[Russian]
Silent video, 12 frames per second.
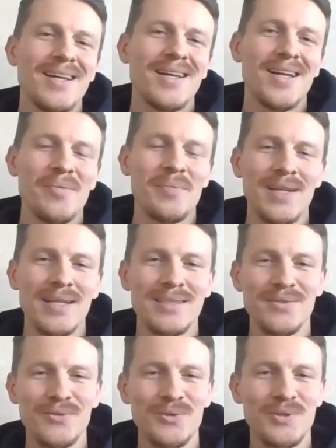Меня
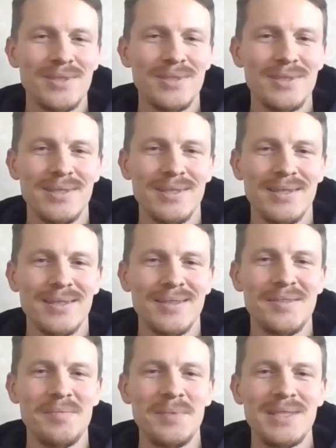зовут
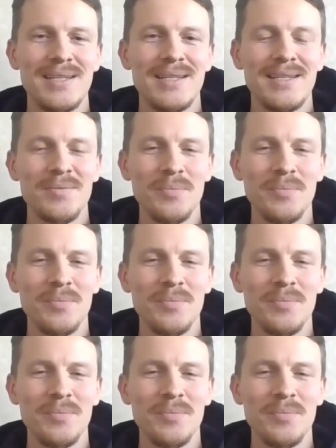Дмитрий.